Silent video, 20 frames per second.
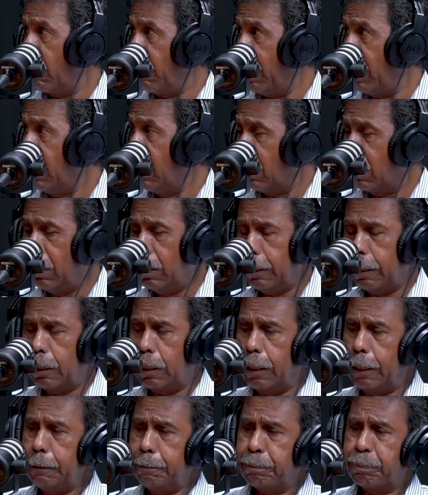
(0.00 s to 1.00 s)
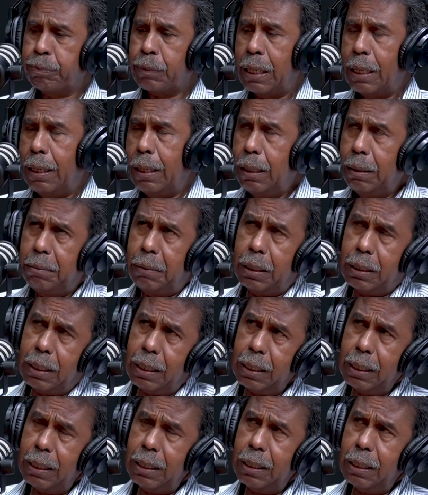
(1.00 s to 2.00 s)
survei itu gitu ya.
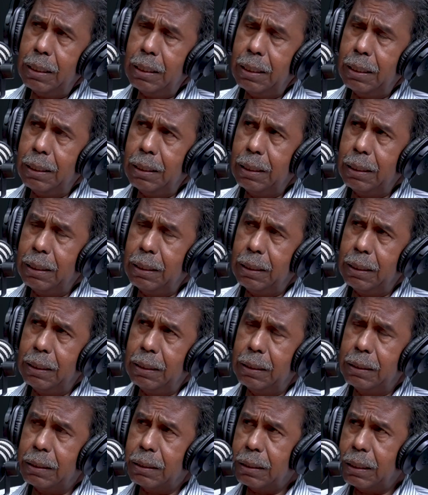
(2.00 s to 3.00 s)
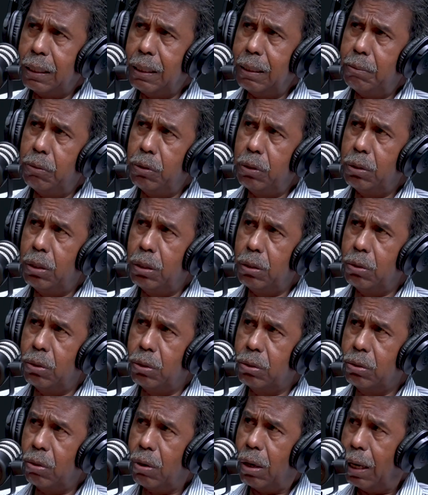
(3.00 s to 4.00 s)
maka saya mesti
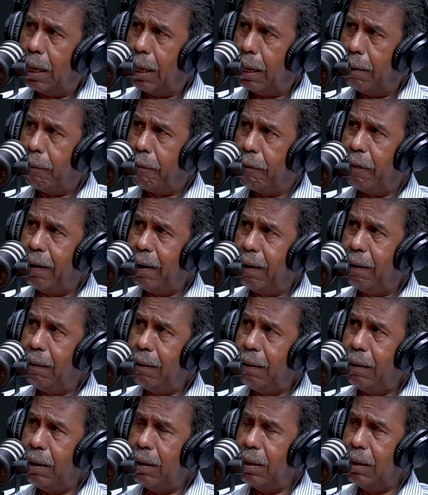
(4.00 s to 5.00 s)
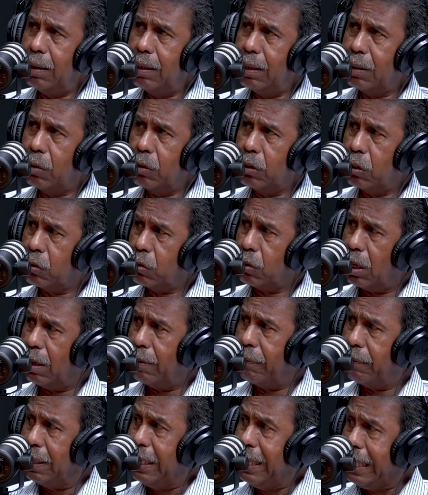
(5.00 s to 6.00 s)
jujur level
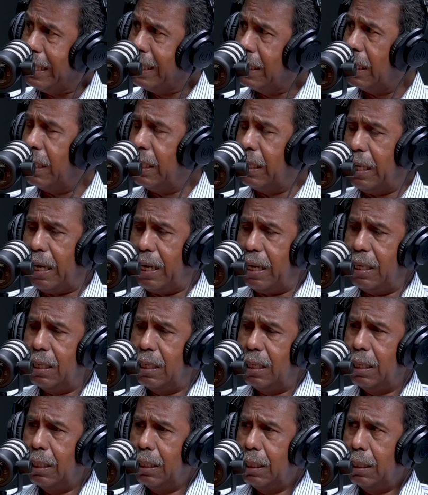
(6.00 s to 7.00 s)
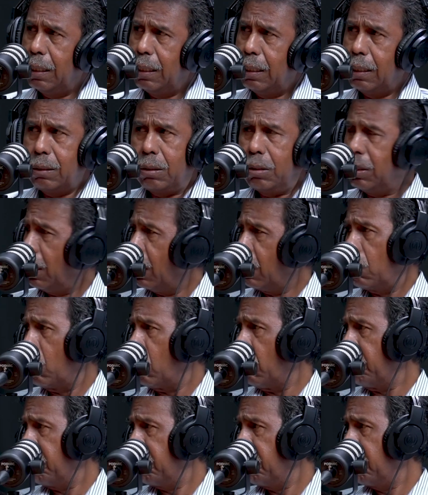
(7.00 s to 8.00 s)
questionable eh, validity-nya itu tidak cukup